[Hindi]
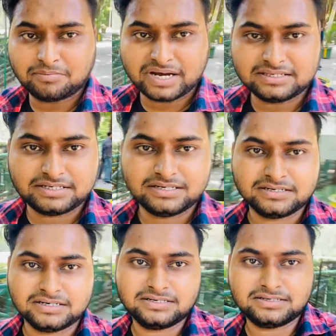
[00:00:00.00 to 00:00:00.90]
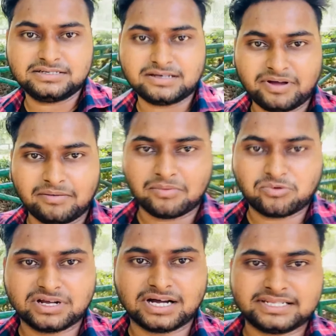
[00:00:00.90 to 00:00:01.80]
चिंपैनजी जिसे अभी हम
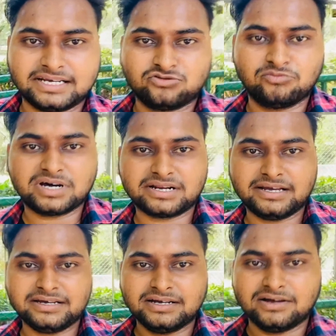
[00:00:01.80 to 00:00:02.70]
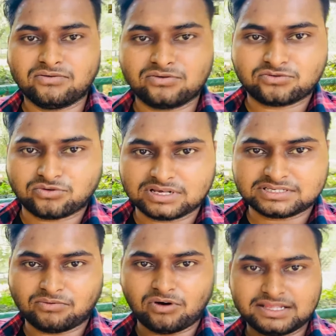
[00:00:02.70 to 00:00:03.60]
आपको दिखाते हैं जूम करके तो थोड़ा
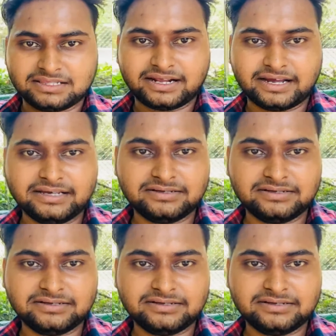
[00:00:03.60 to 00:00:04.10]
सा वो अंदर है